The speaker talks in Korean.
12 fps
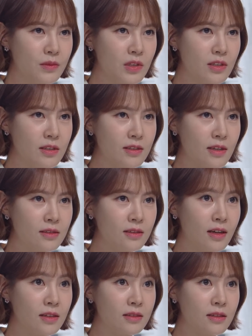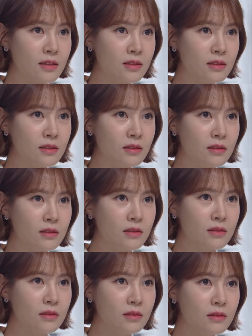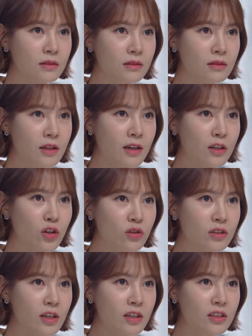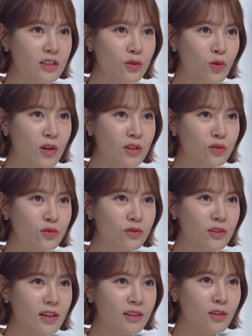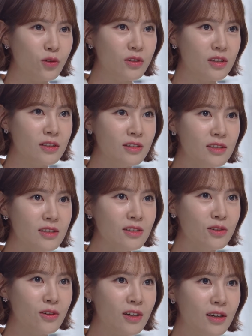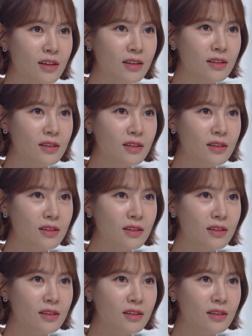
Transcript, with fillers: 진짜든 가짜든 내가 경찰에 신고하는 순간 언니는 끝인 거야.